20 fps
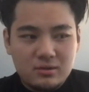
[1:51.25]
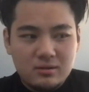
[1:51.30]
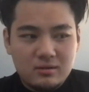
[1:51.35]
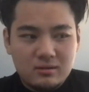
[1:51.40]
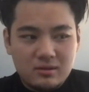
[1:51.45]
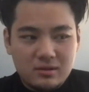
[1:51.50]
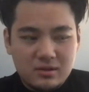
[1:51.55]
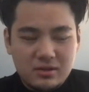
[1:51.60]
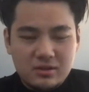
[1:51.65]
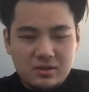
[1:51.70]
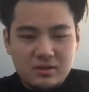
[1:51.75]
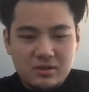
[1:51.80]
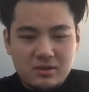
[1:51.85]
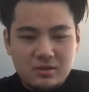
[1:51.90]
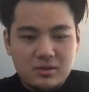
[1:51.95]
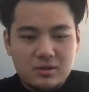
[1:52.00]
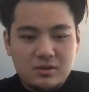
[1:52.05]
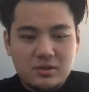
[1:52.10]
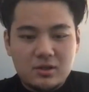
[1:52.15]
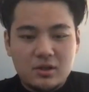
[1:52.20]

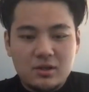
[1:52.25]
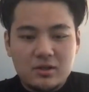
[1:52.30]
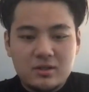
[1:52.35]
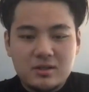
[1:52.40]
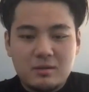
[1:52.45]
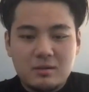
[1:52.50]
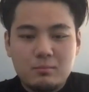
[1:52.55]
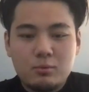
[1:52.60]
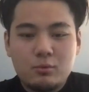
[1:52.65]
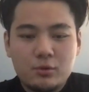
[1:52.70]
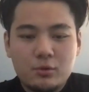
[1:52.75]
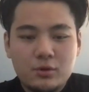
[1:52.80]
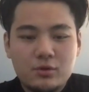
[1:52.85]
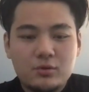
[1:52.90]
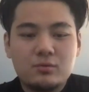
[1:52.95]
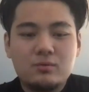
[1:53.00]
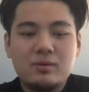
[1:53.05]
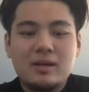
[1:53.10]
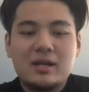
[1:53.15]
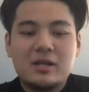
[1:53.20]
je ressens beaucoup de
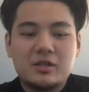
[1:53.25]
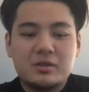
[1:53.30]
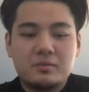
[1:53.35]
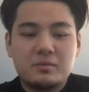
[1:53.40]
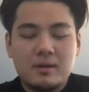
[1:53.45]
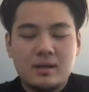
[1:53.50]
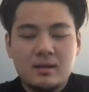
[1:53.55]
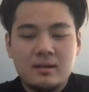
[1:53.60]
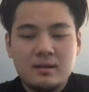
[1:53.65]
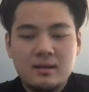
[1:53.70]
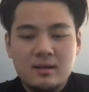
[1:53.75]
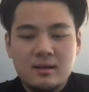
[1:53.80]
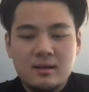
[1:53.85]
soulagement